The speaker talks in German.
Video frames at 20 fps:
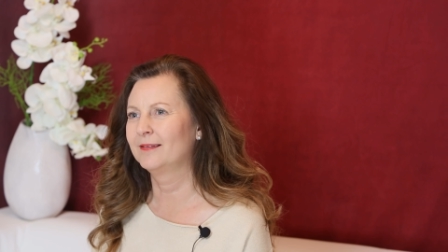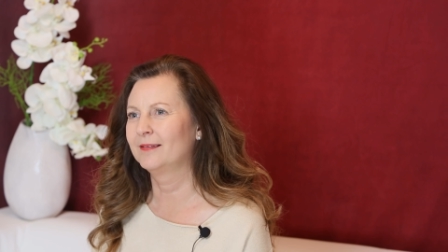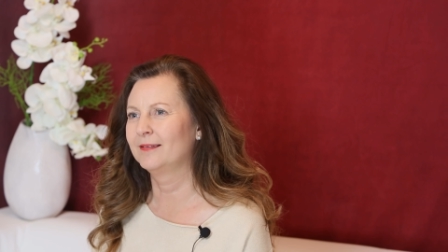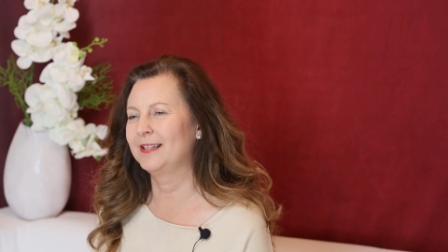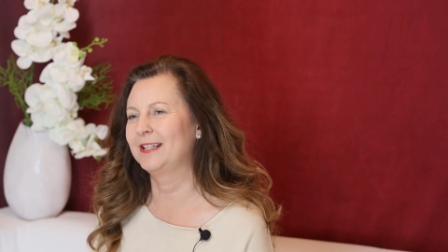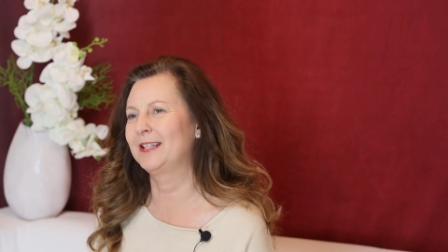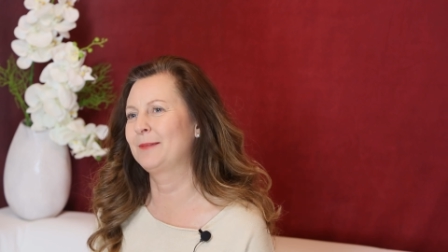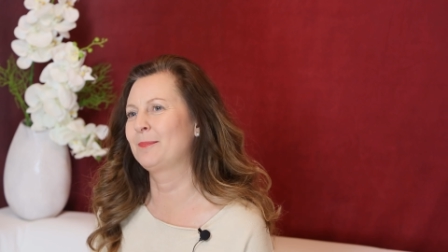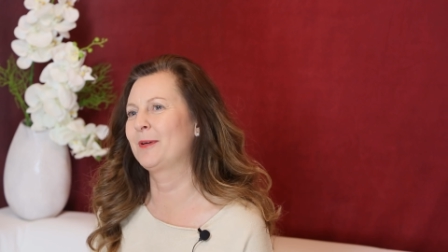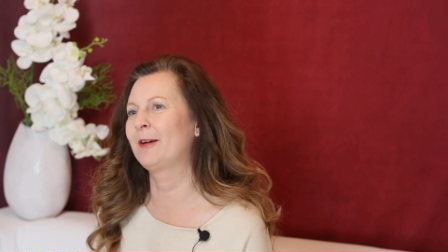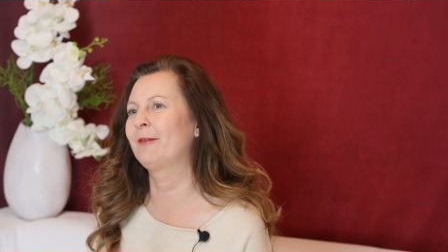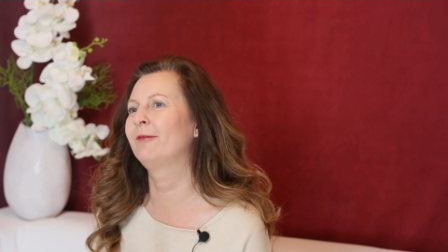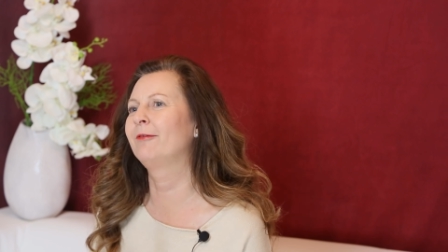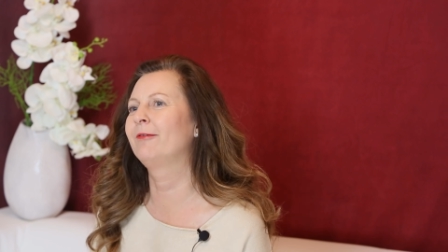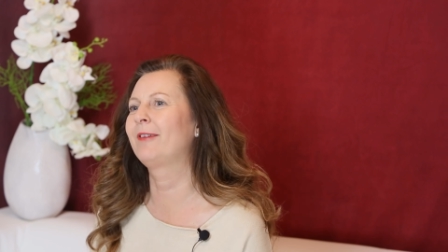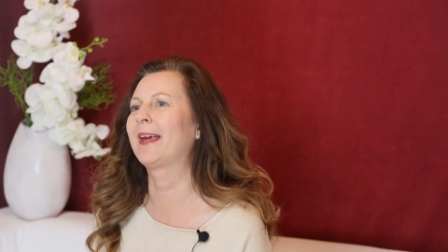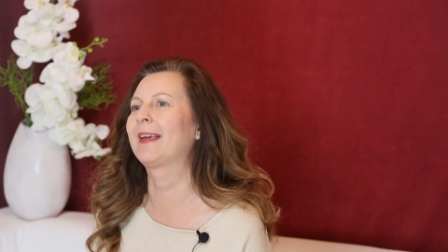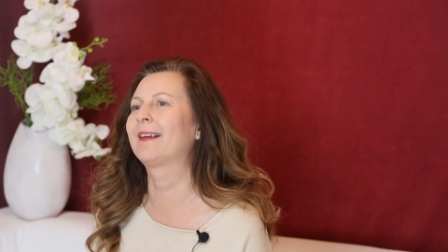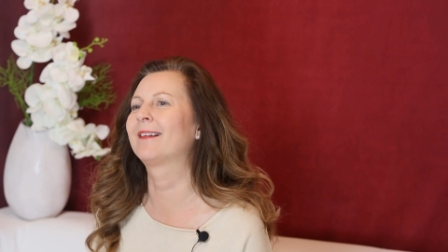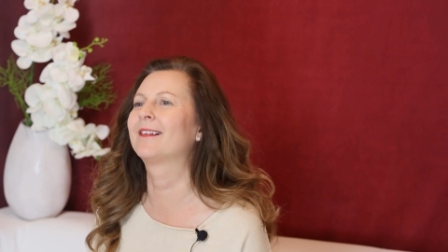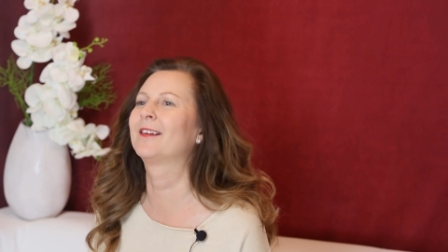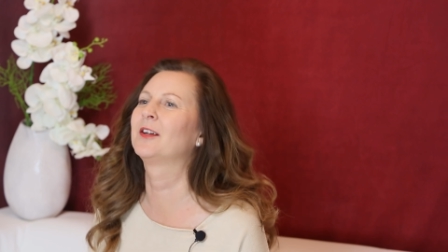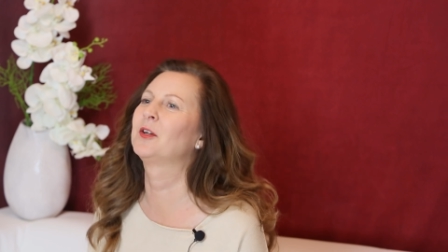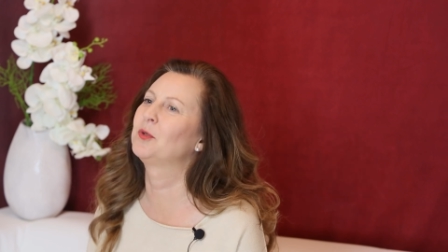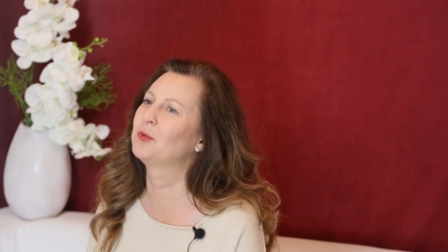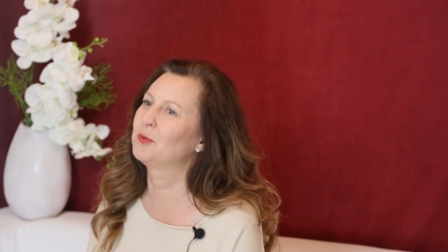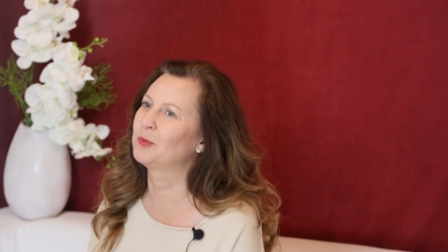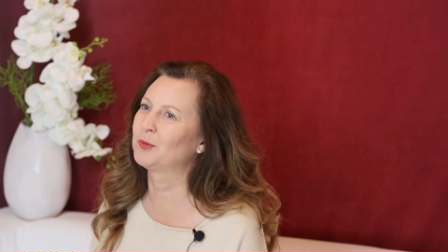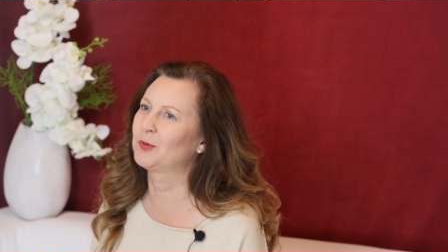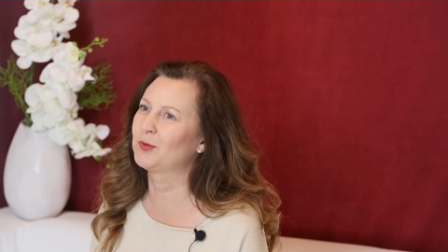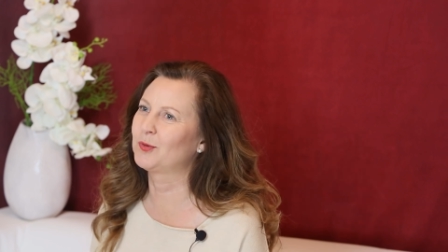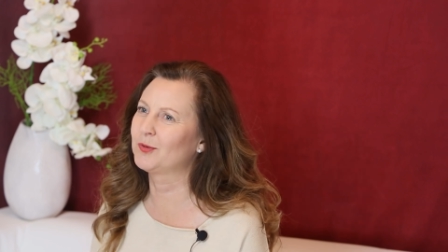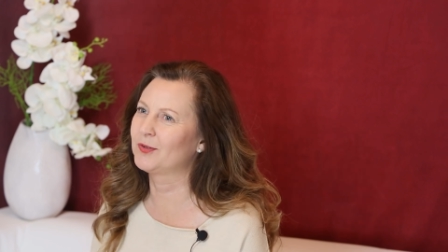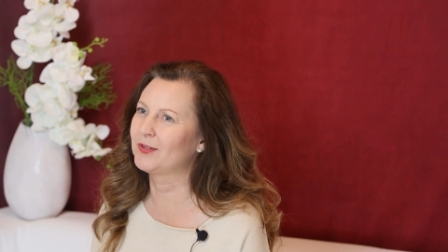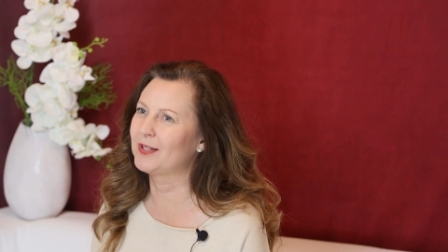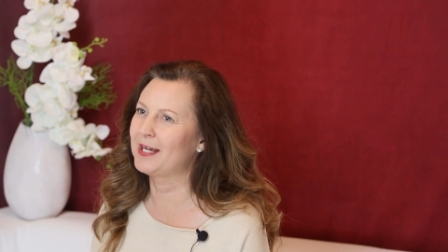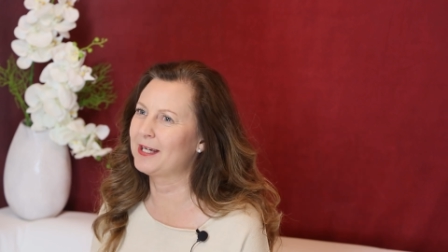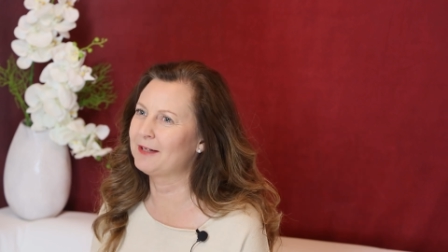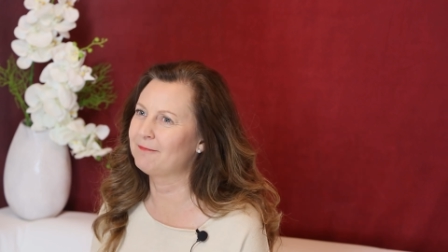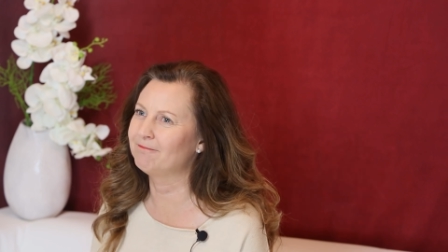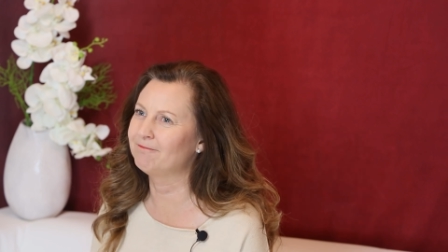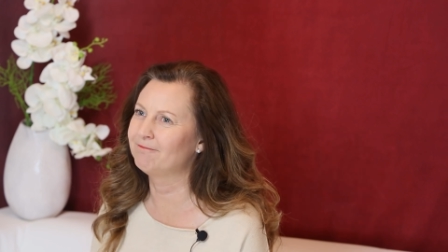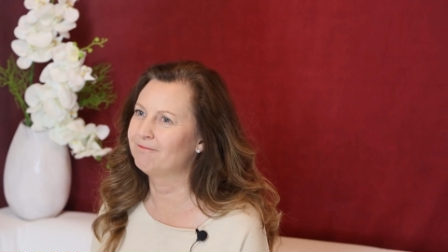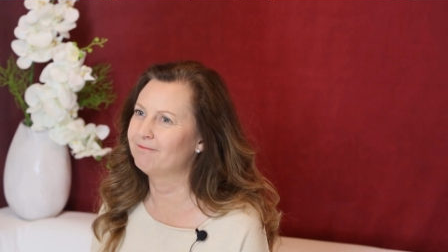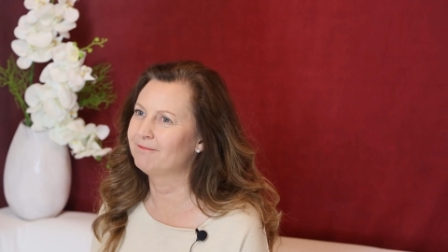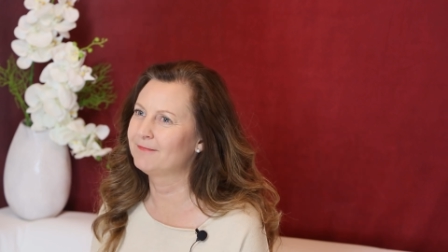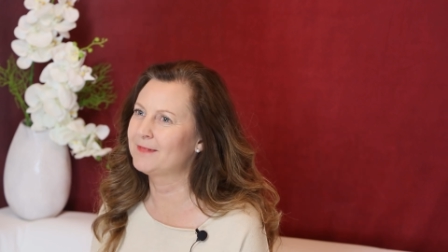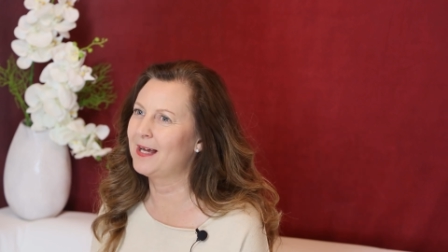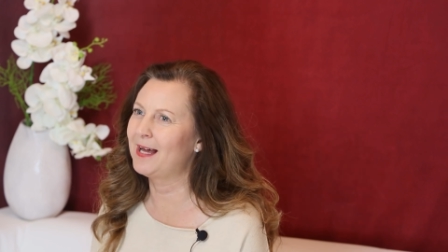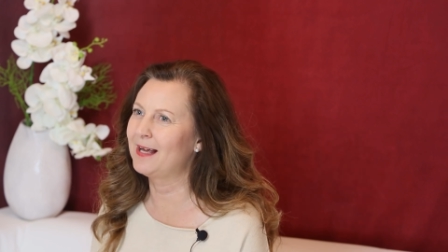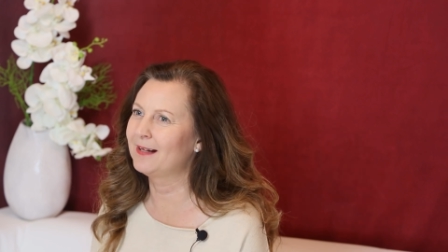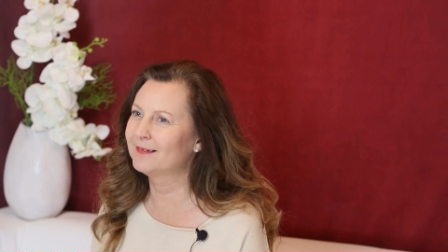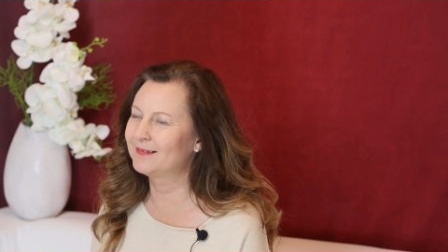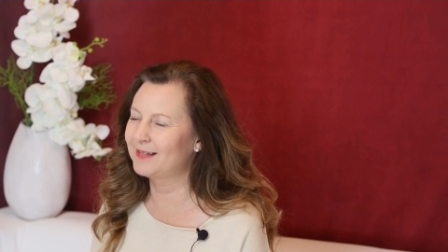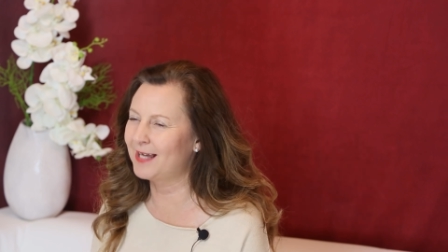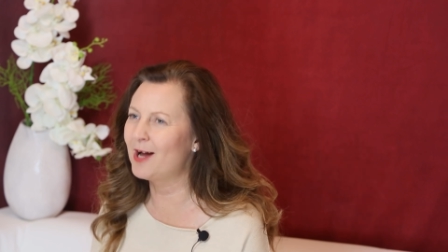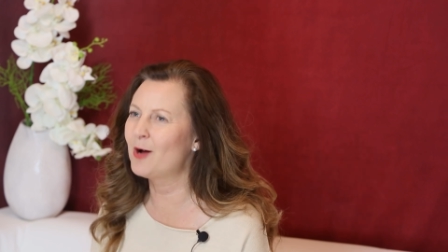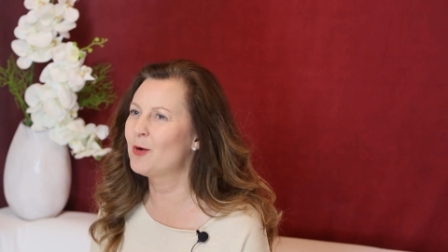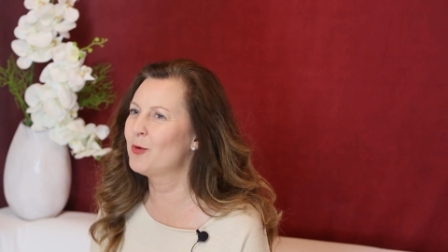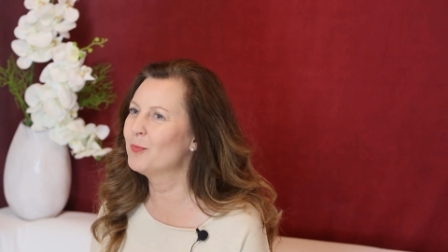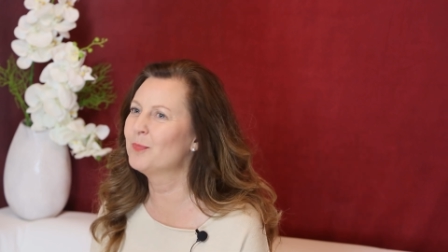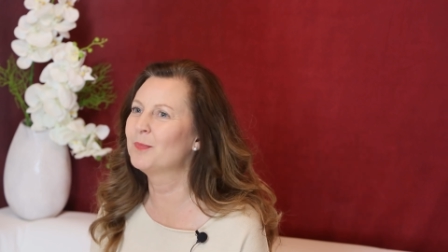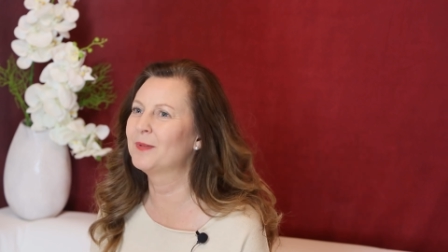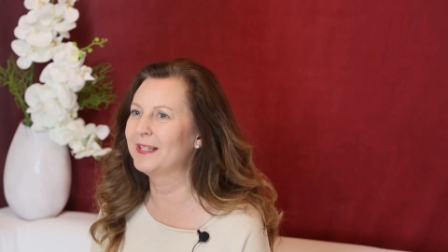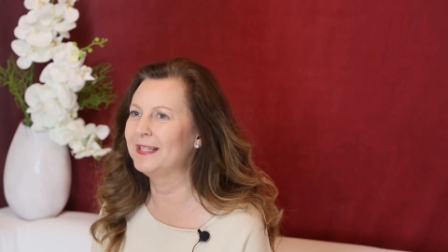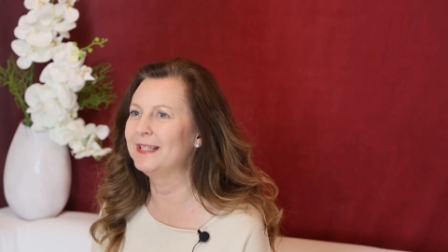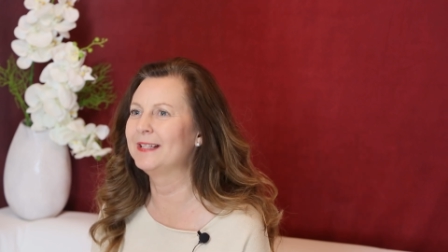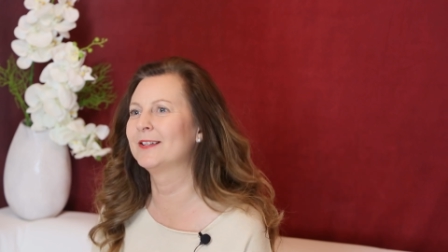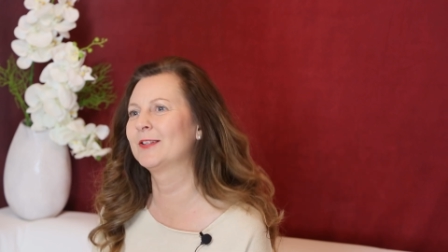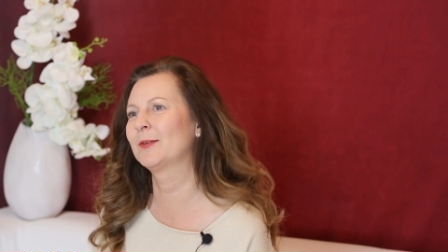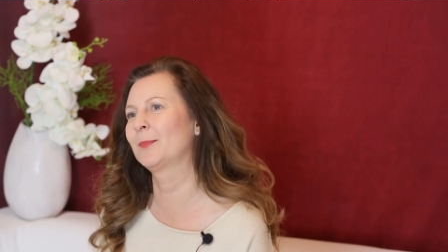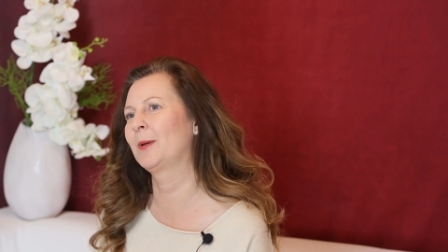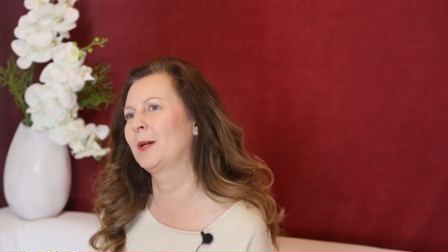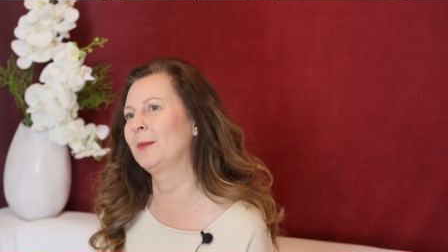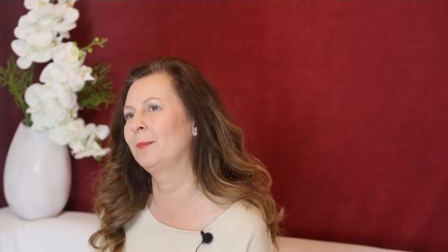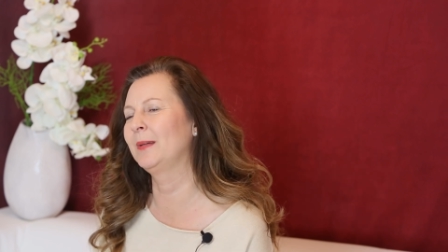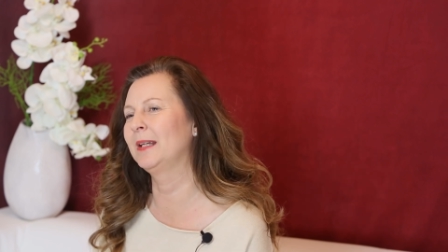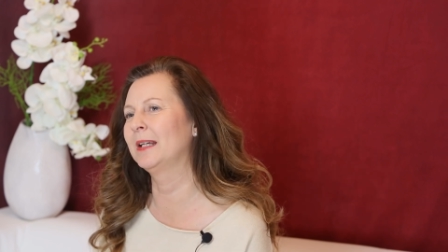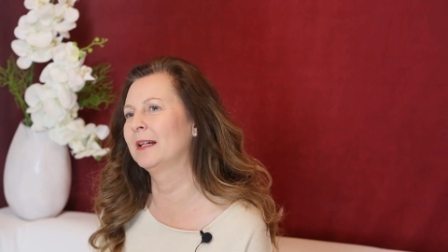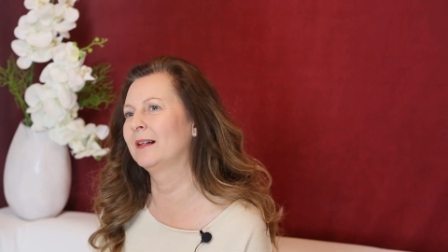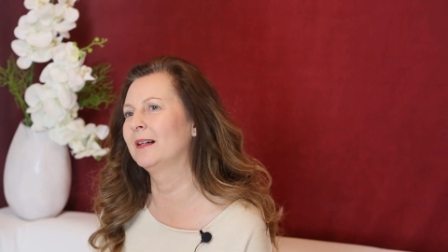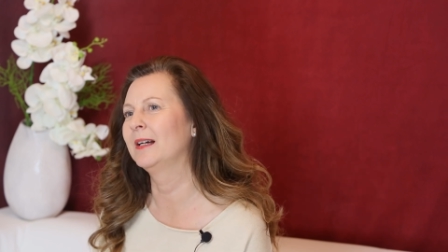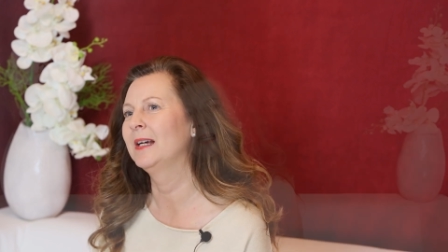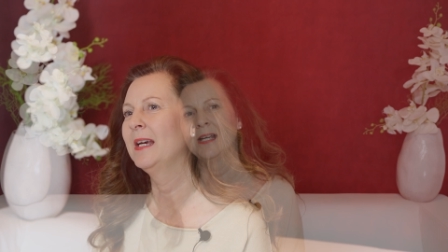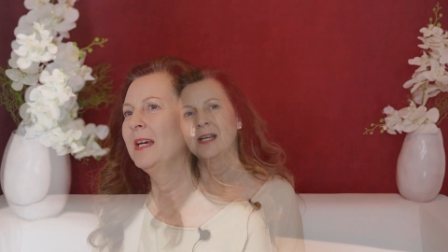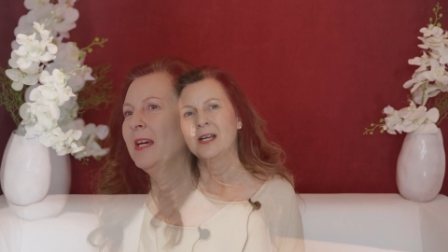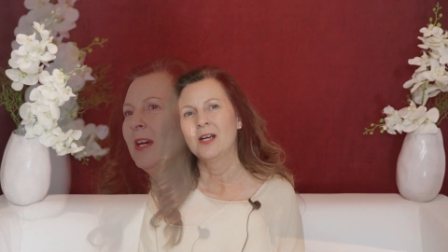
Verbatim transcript: nicht perfekt genug zu sein. Darum ging es bei mir.